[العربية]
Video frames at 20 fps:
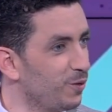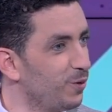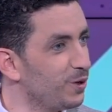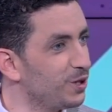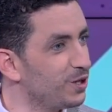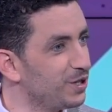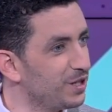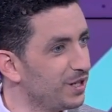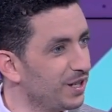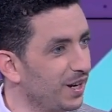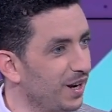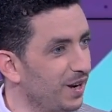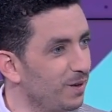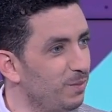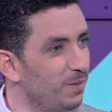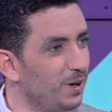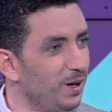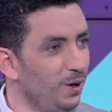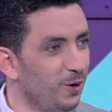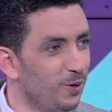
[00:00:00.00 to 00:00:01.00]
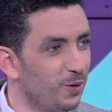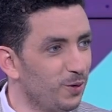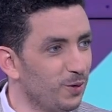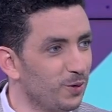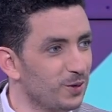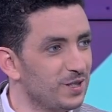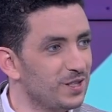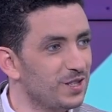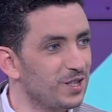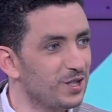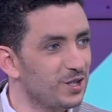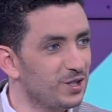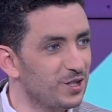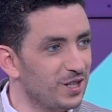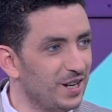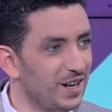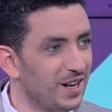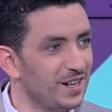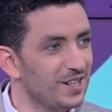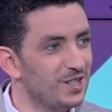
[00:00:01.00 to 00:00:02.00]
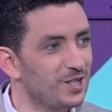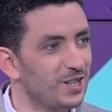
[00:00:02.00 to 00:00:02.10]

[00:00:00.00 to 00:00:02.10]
هو الشيخ الملحون زجال